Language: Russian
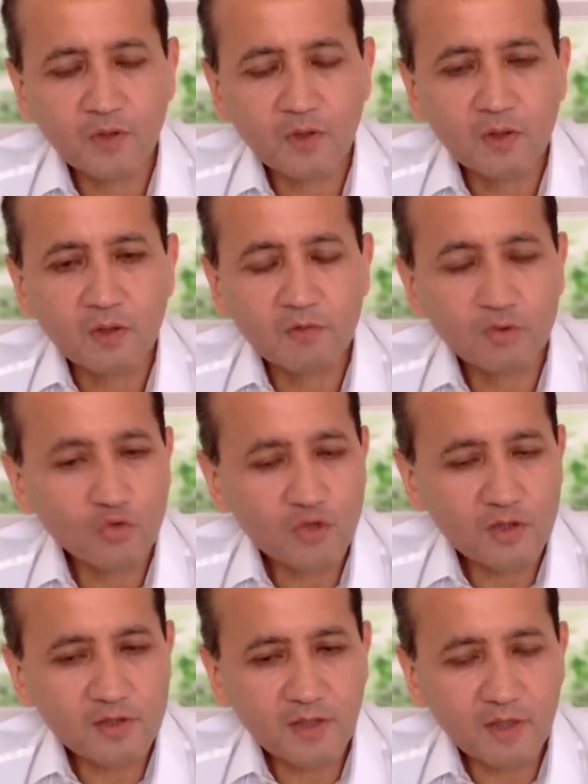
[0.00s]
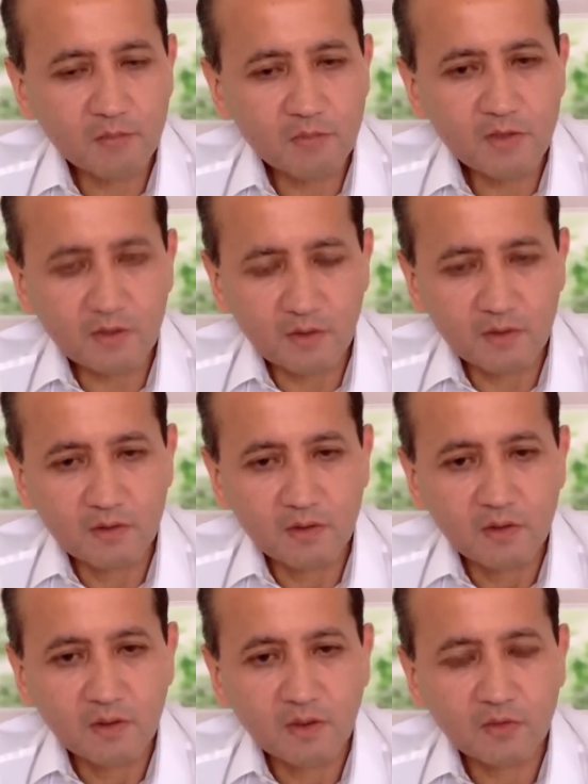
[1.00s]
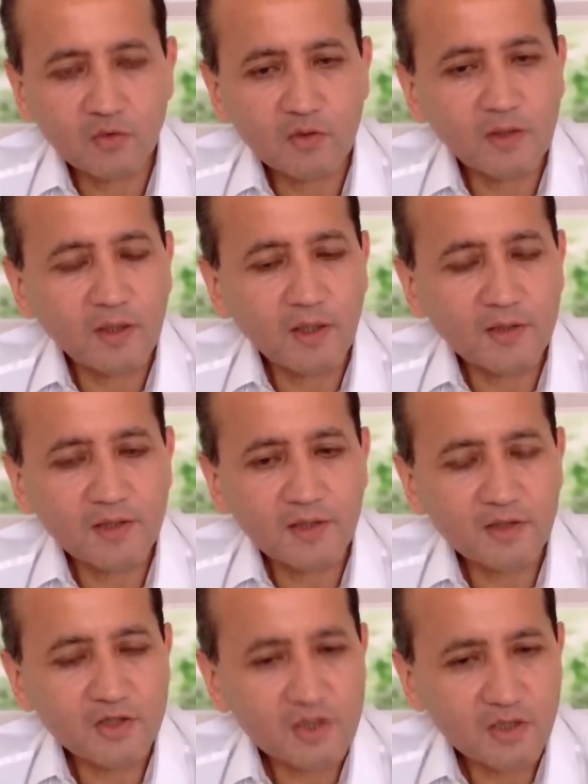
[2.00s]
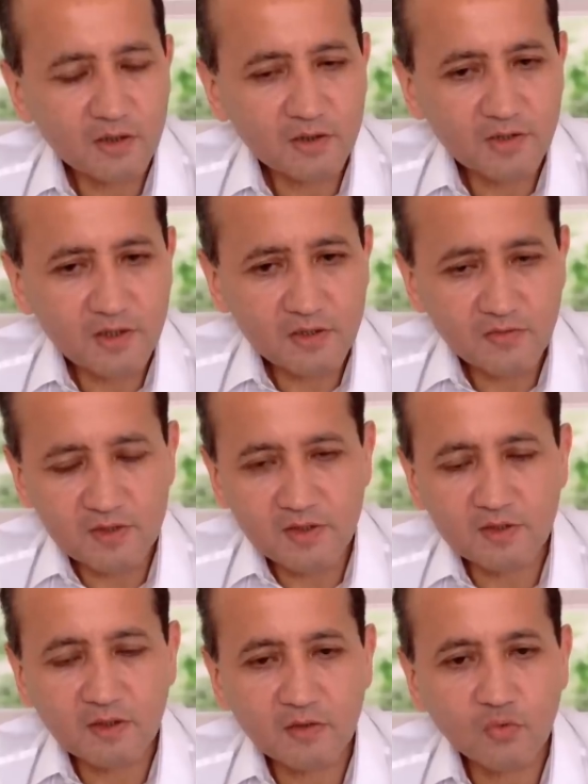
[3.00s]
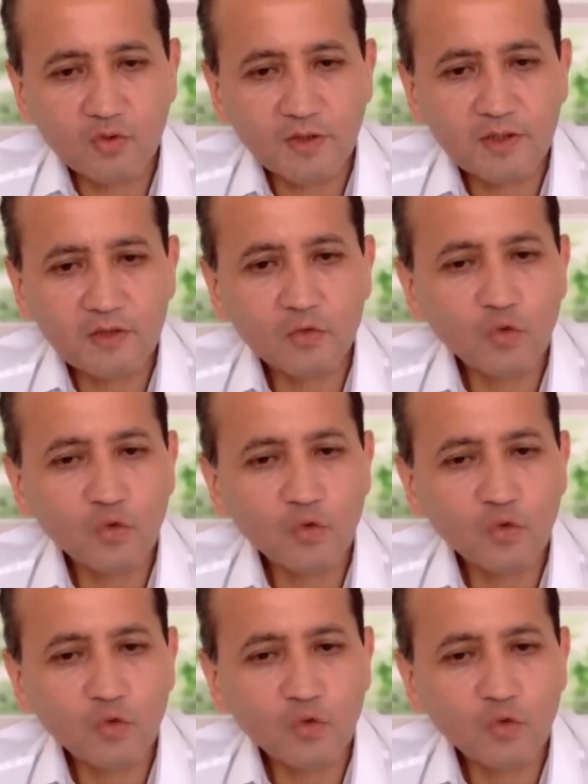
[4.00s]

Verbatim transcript: ведущих стран мира, которые хотят решительных действий со стороны Украины,